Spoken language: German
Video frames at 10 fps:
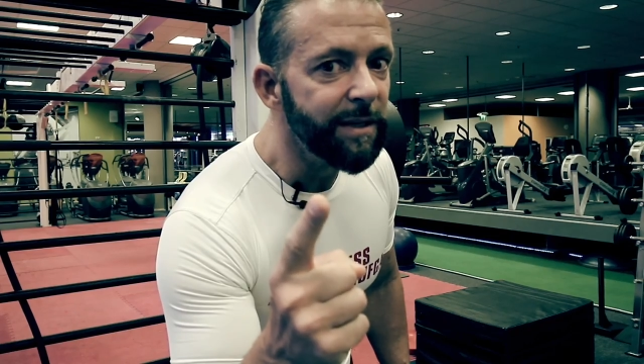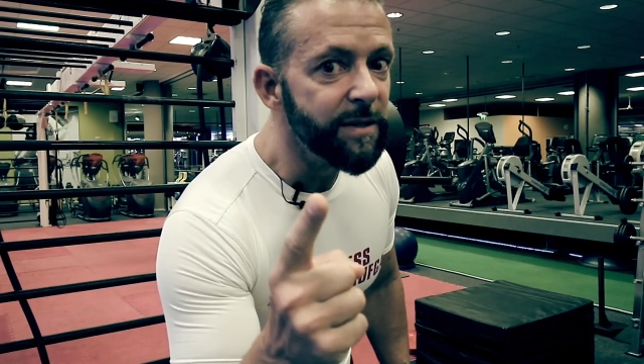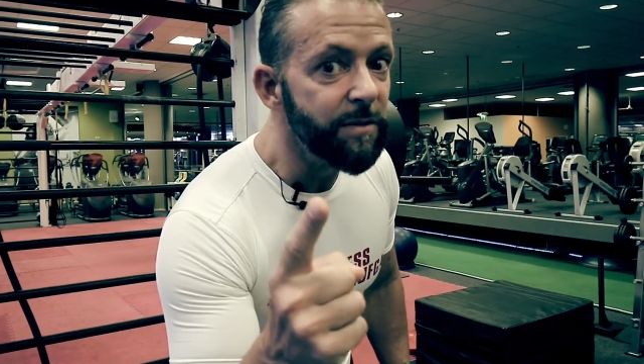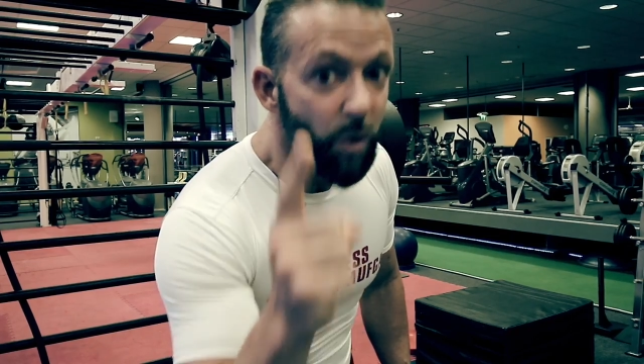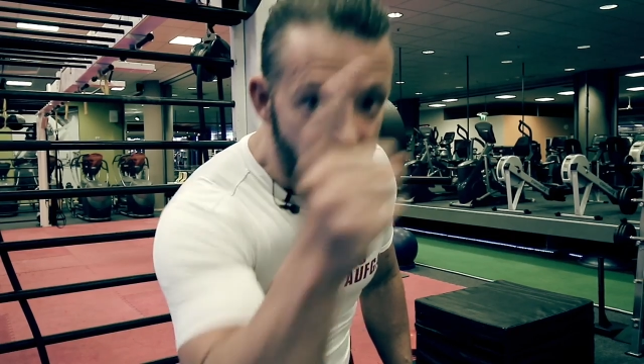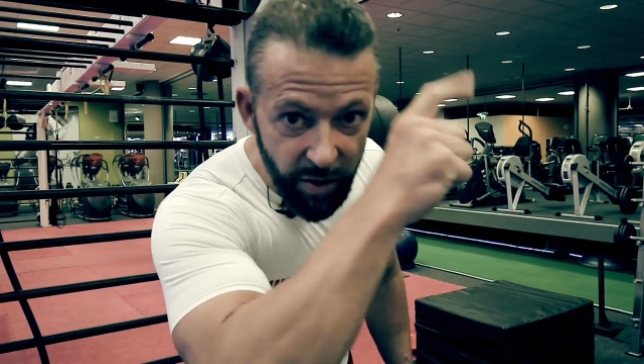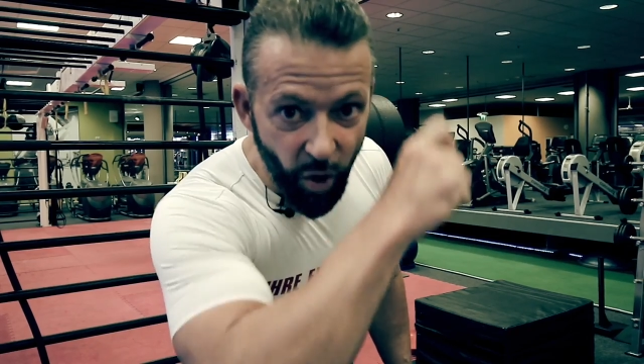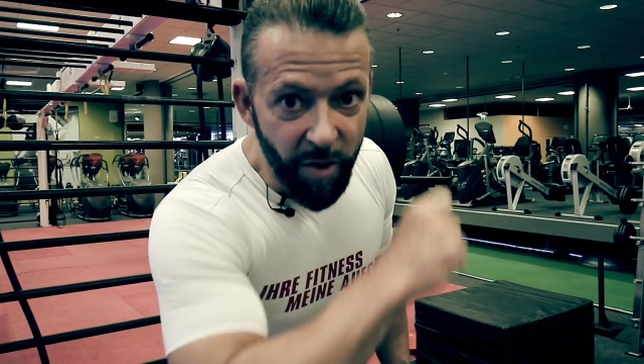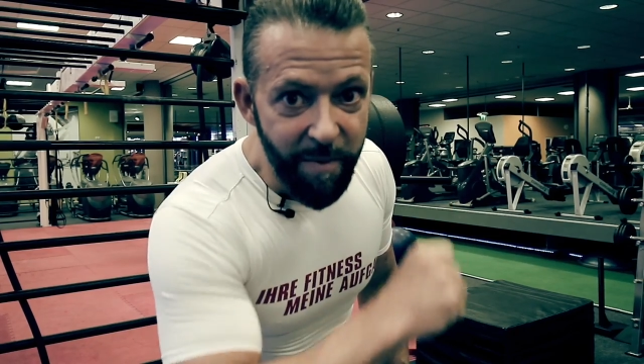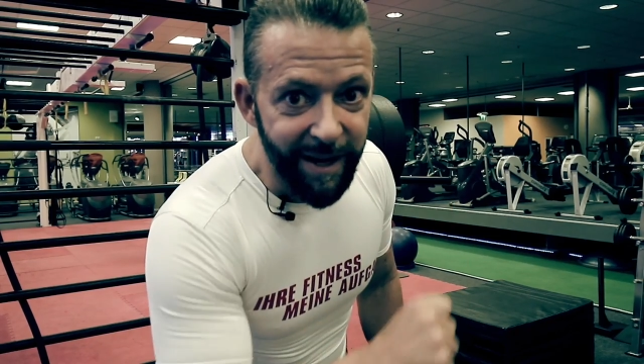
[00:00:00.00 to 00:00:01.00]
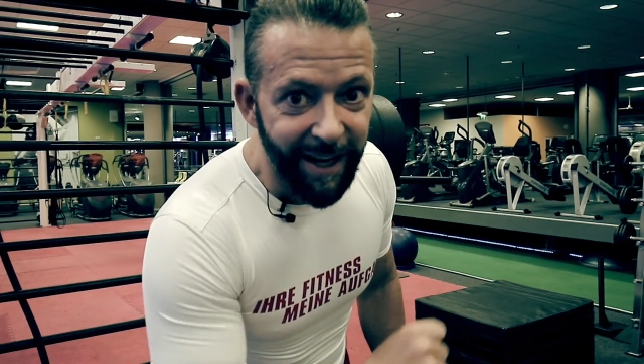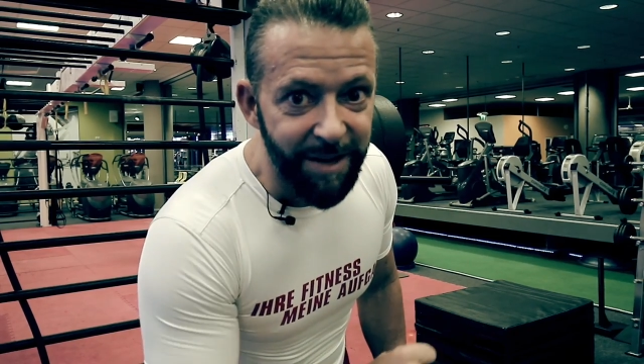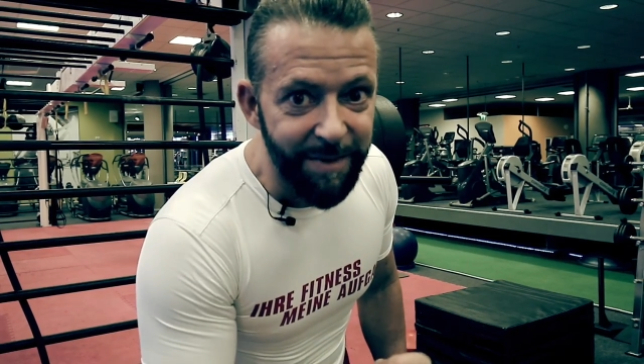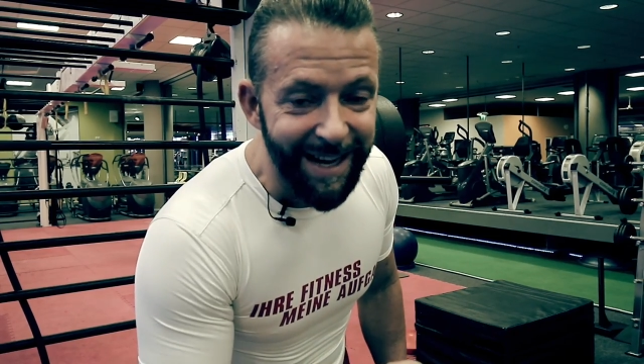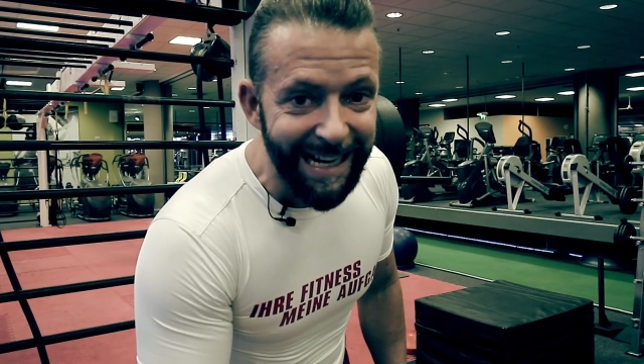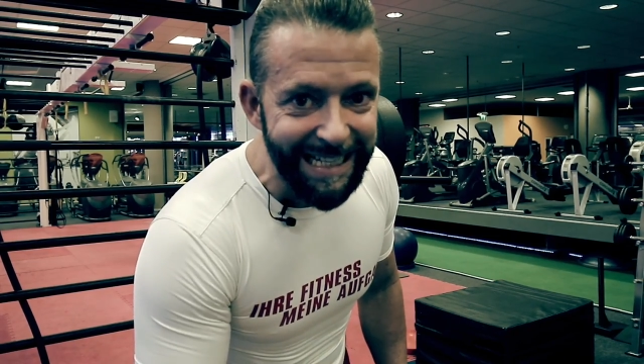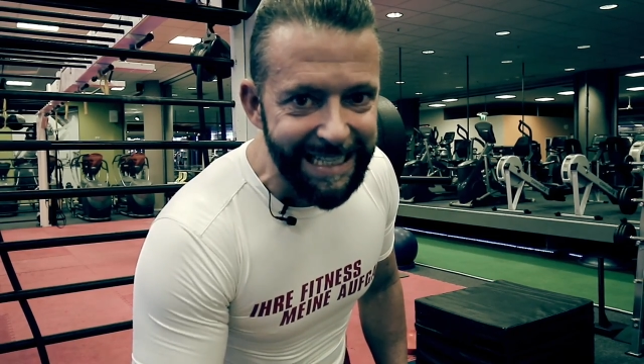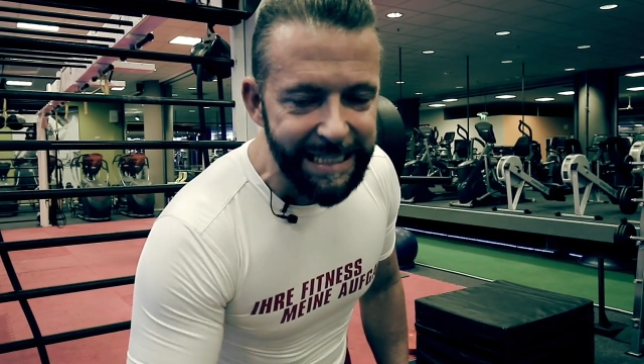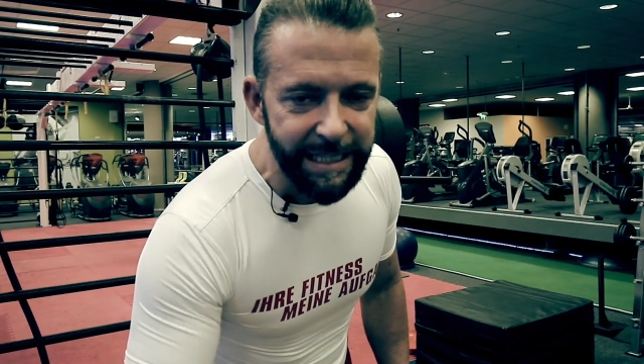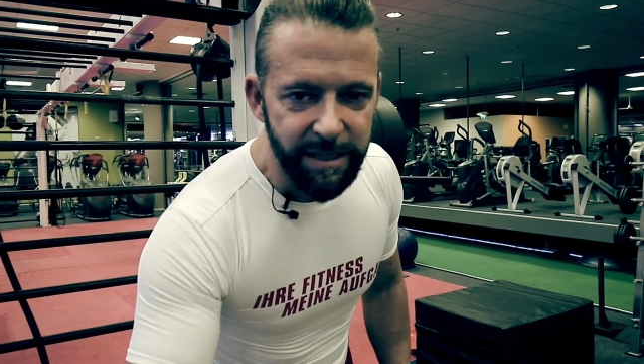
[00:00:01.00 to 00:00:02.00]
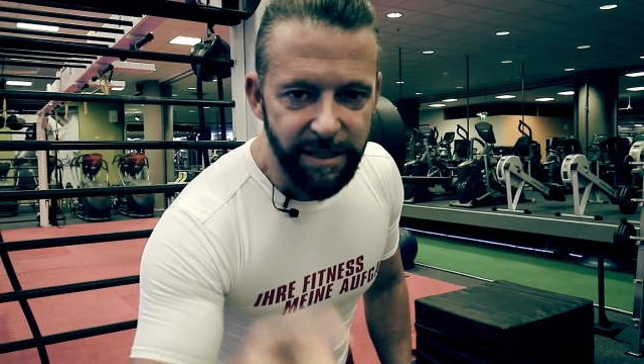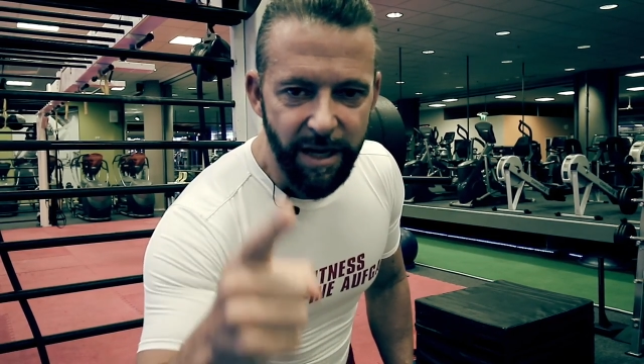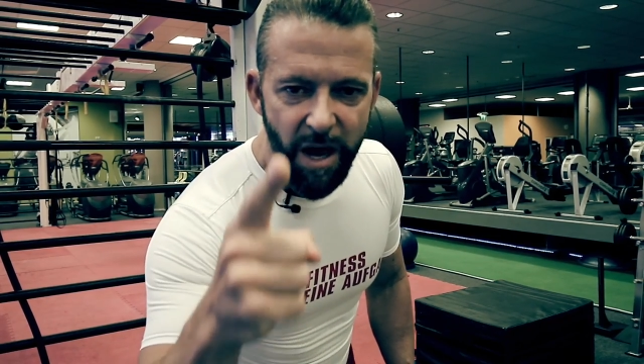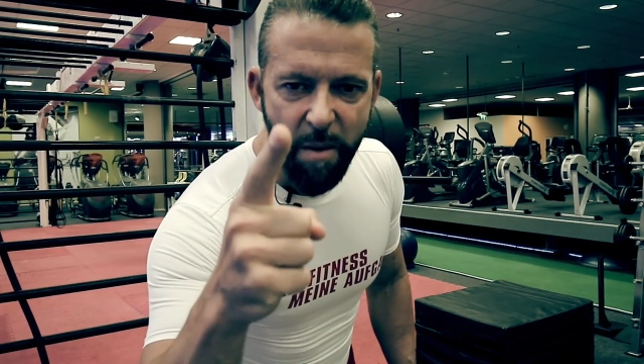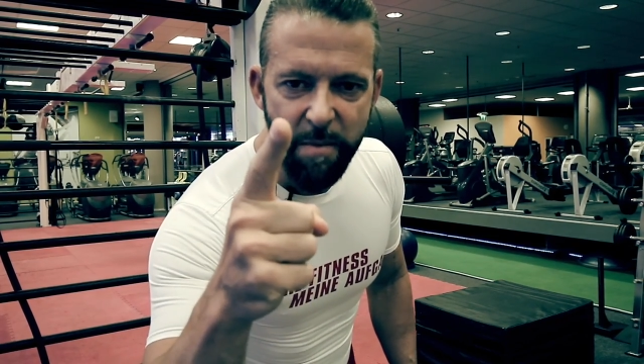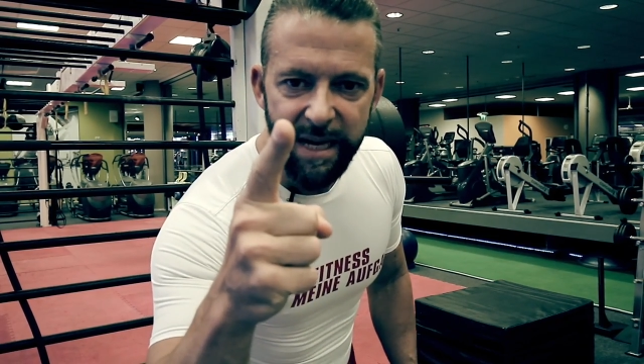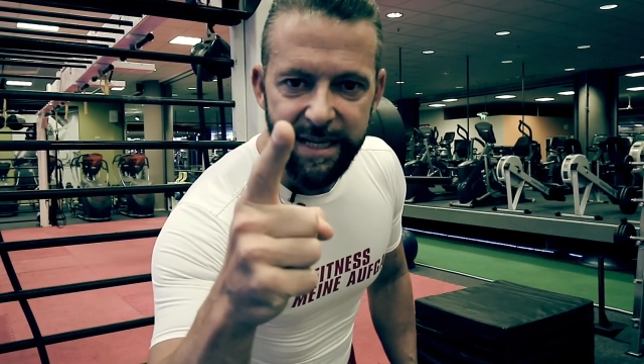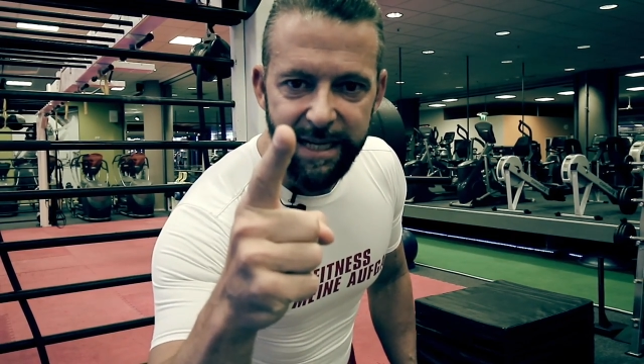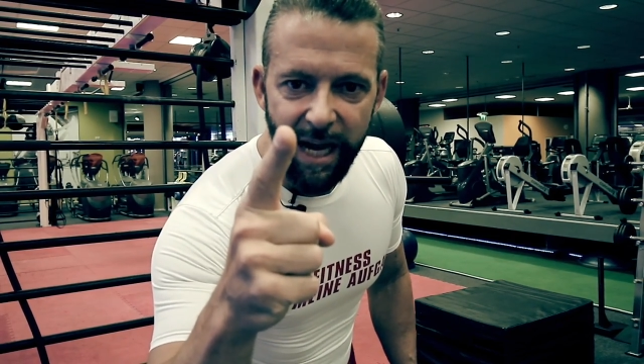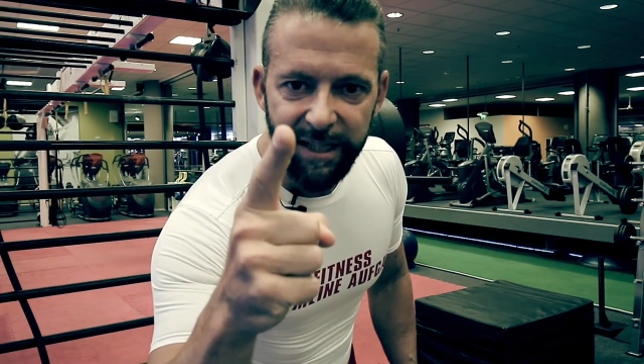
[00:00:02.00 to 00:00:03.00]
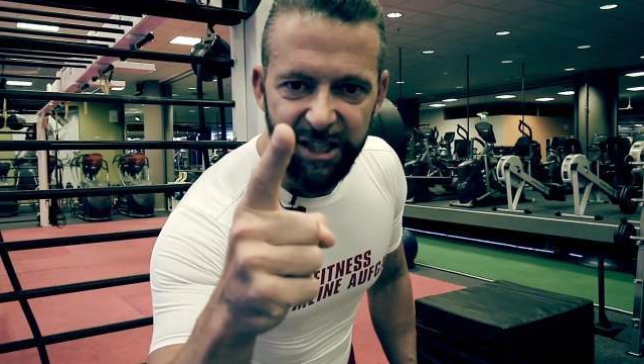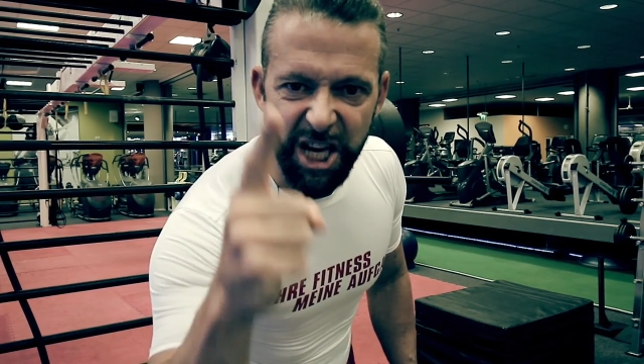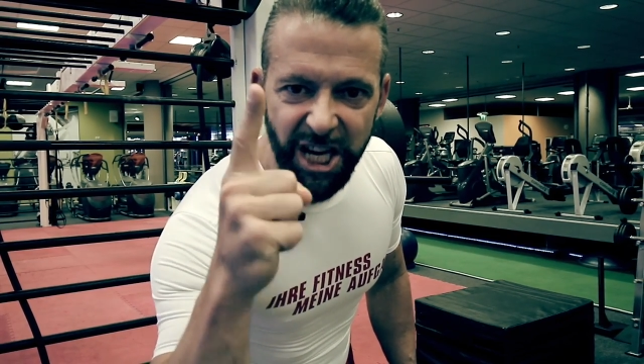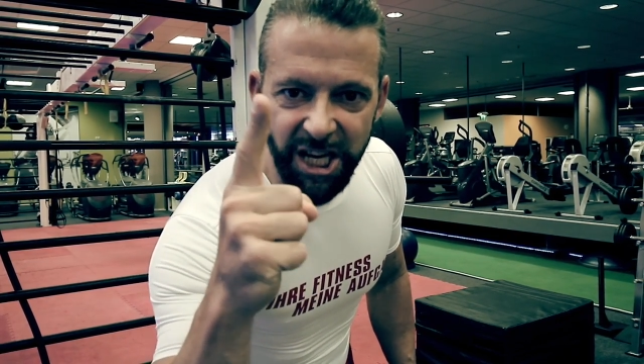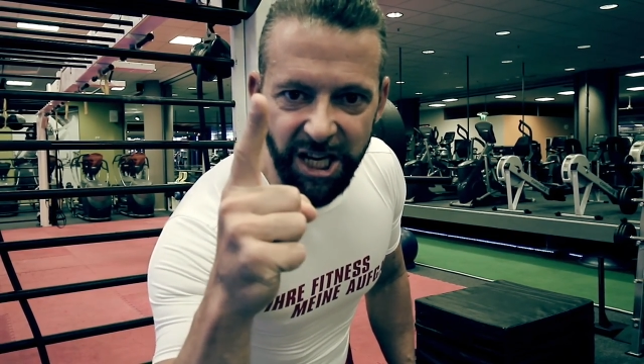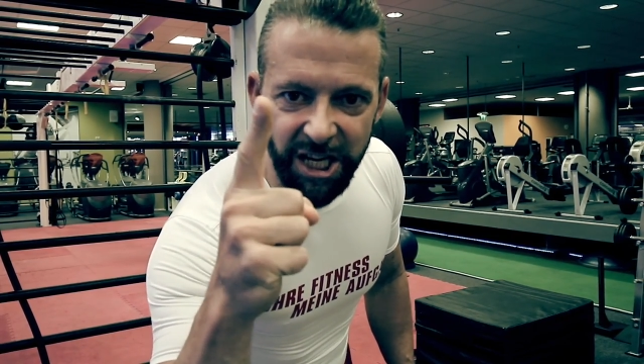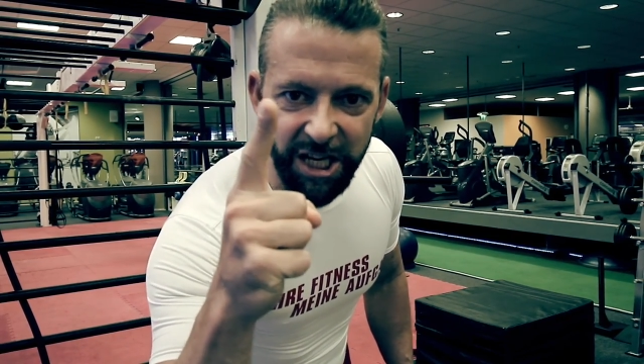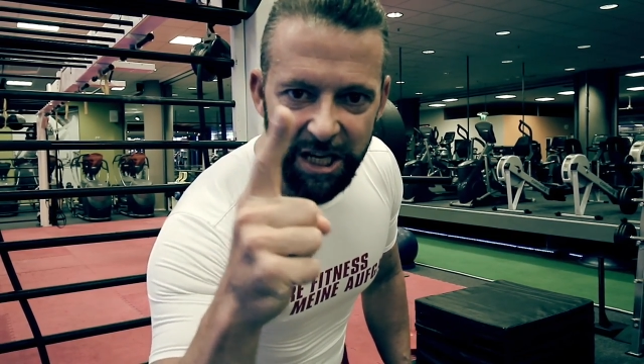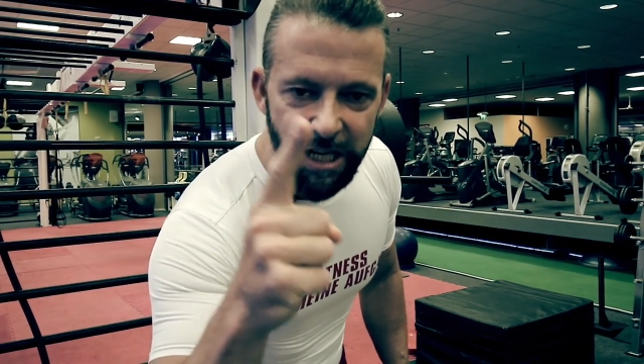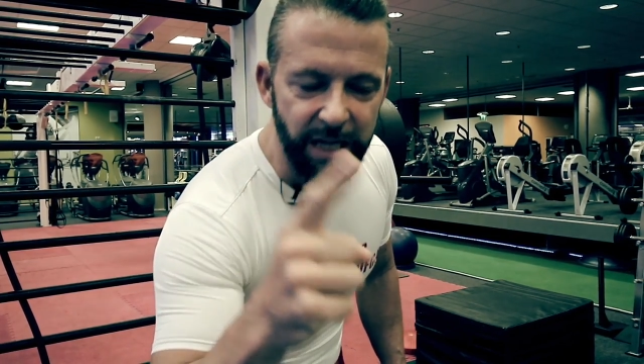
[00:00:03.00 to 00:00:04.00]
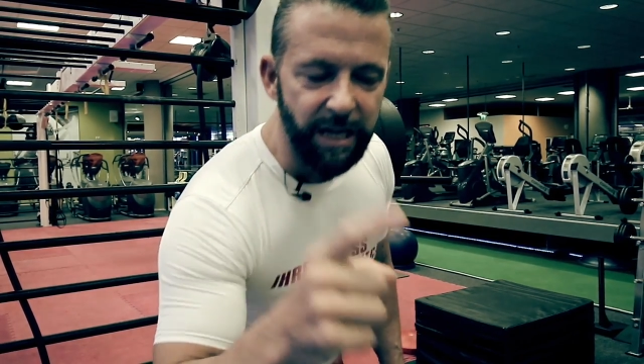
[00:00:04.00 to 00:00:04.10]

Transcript: Karlsruhe und noch mehr kennen mich als Mr. T.